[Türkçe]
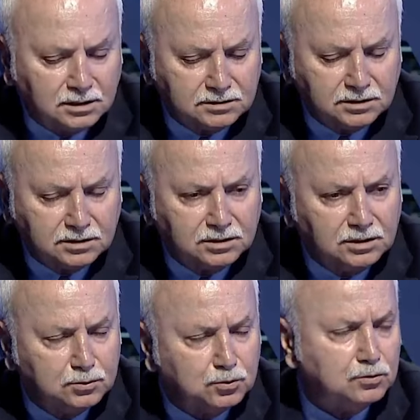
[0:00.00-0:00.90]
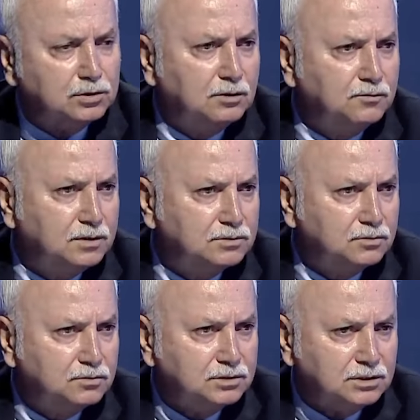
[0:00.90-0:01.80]
hasarı çok daha fazla
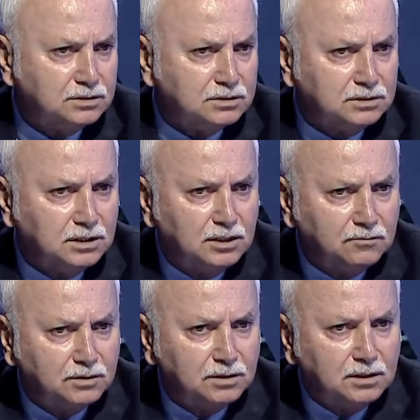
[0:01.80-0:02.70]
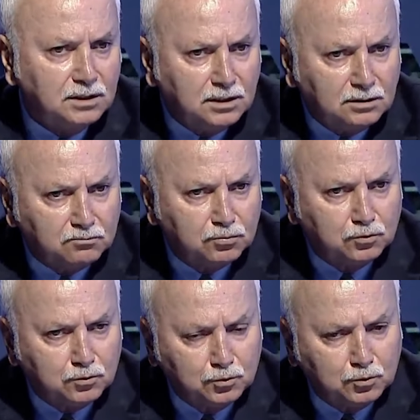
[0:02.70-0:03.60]
olacaktır. Ve
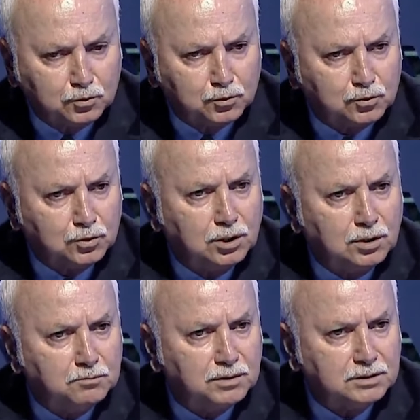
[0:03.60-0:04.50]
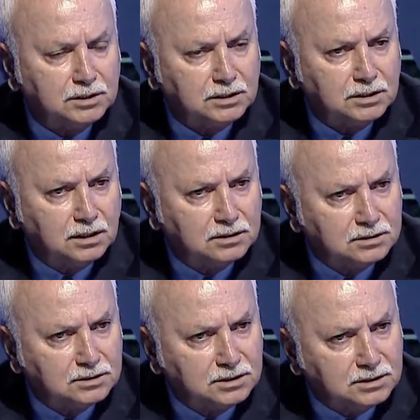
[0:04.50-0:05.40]
bu 300 metrenin
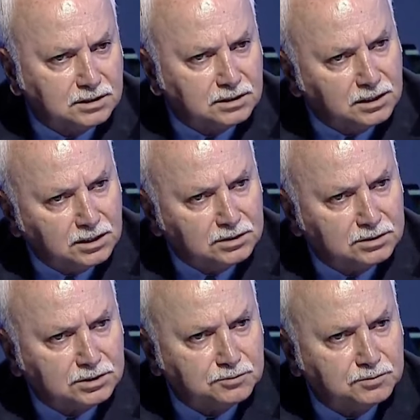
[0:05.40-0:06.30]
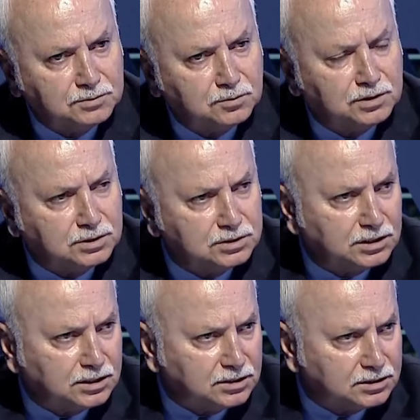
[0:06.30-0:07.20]
altındaki çift üretici
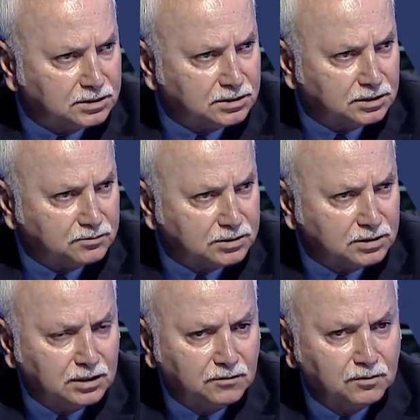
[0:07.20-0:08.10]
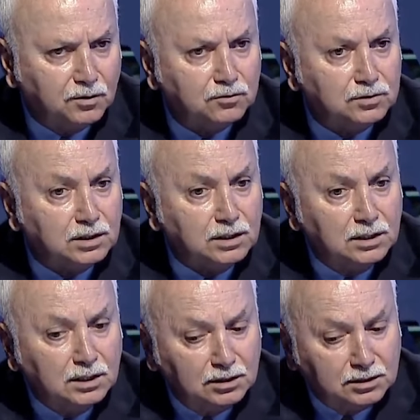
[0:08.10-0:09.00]
arkadaşlarımız veyahut da
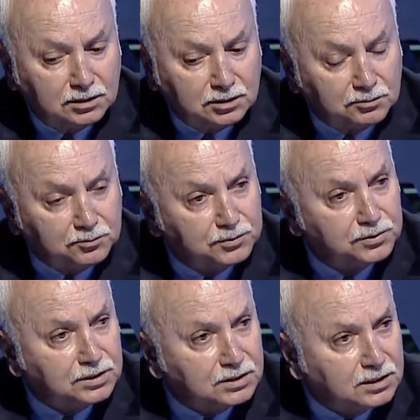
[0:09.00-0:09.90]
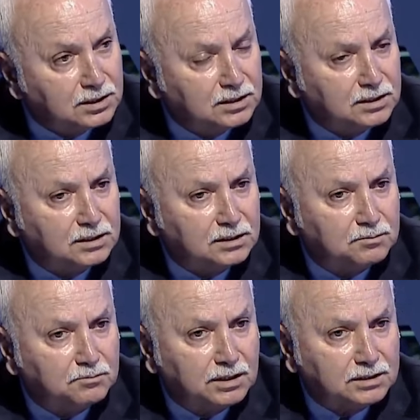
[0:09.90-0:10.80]
e, fındık
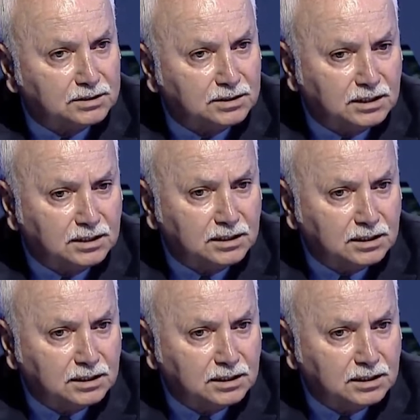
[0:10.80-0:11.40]
belki de